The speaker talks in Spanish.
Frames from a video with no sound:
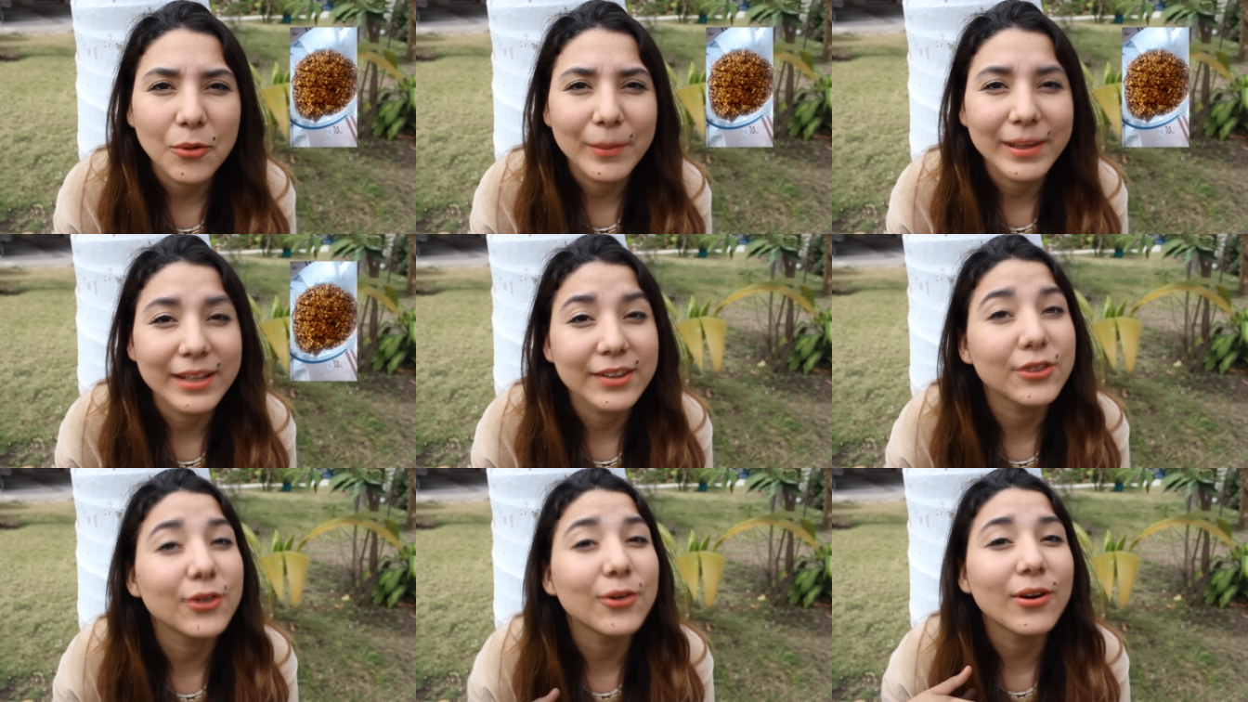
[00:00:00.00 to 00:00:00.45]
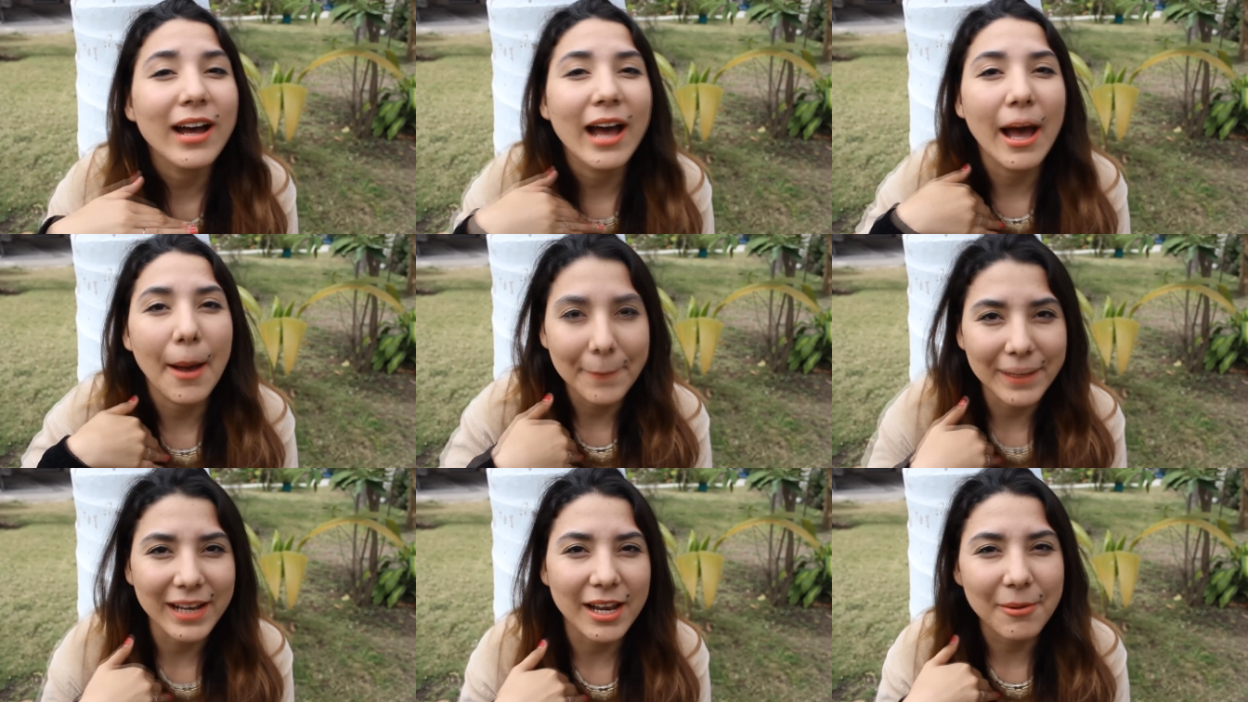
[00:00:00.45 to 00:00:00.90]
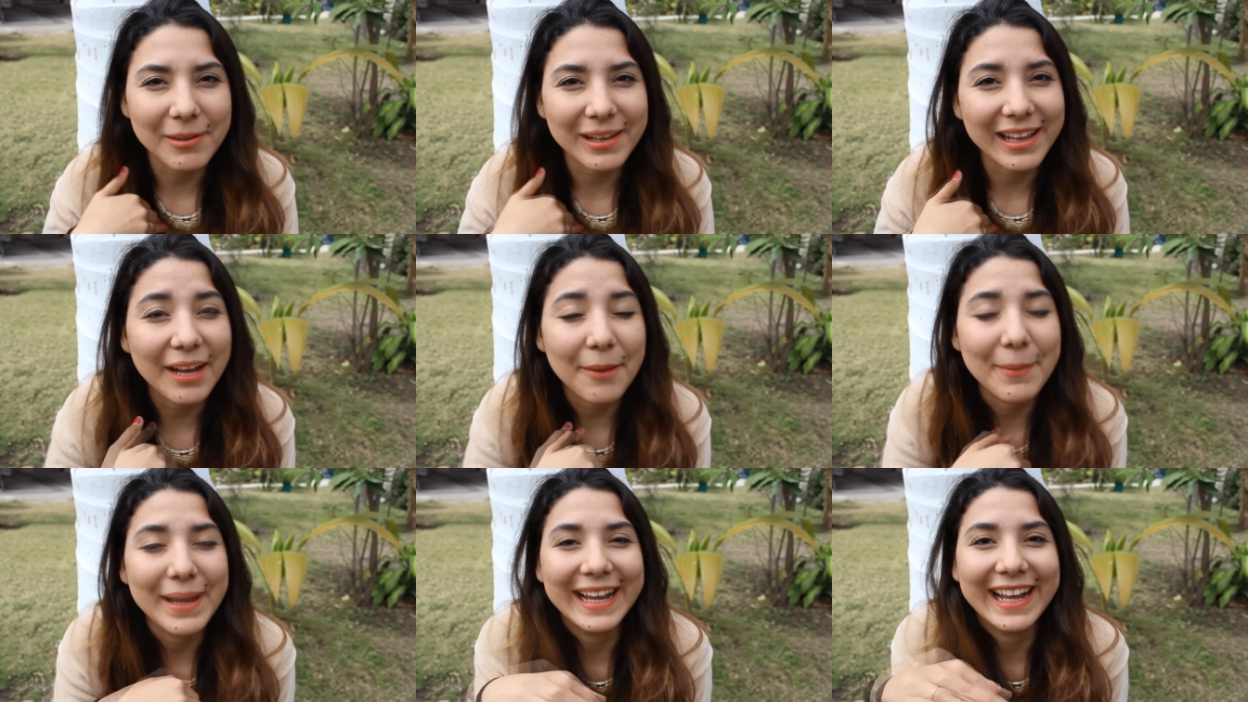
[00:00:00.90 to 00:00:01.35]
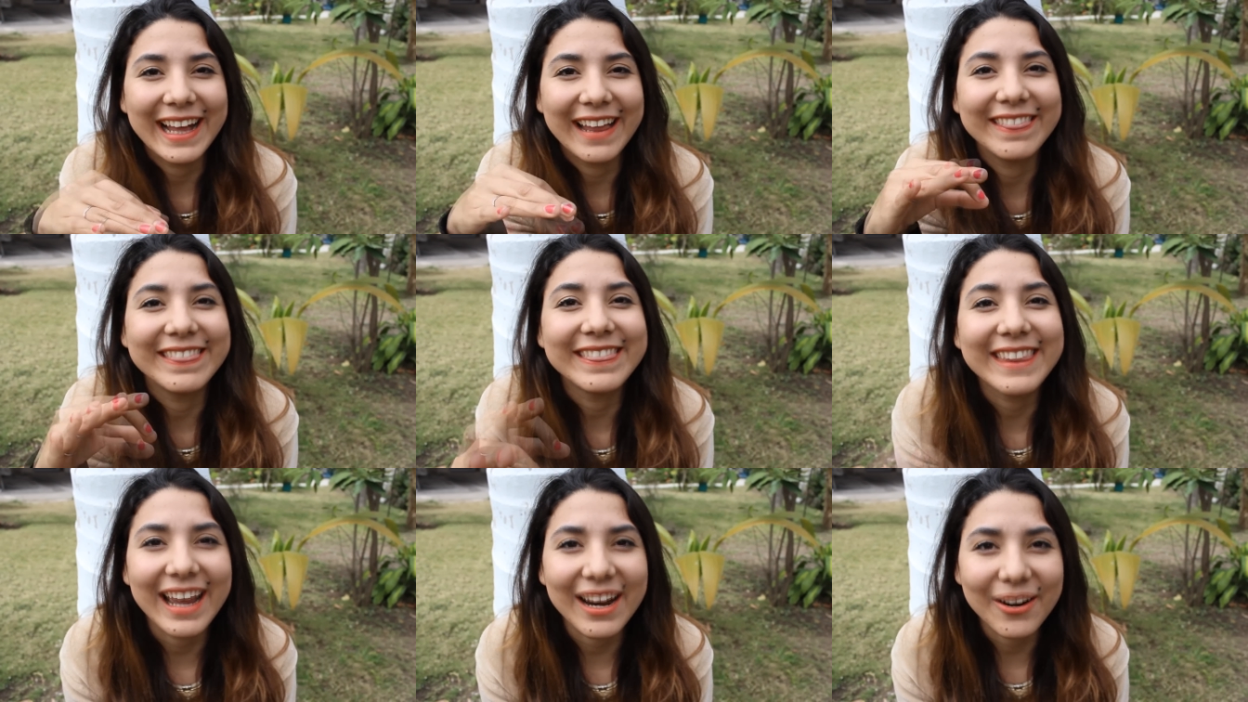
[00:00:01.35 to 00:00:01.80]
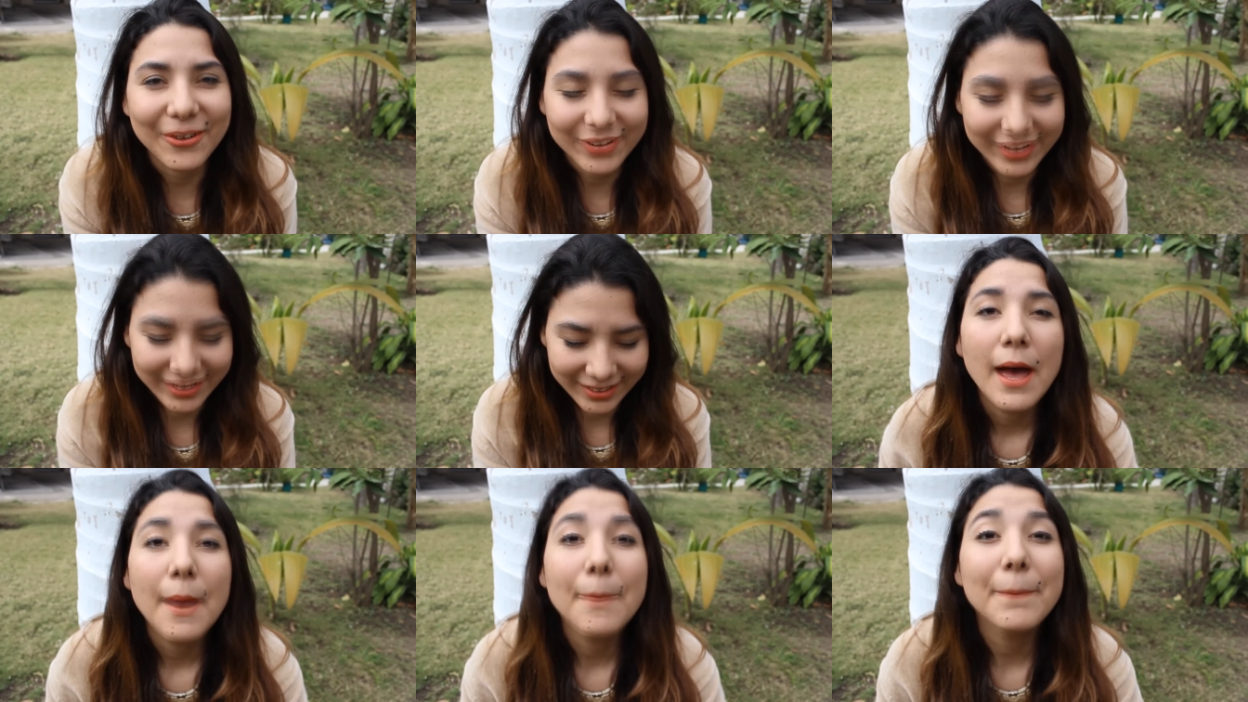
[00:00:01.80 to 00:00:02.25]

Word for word: momento. A mí la verdad que me encantaron.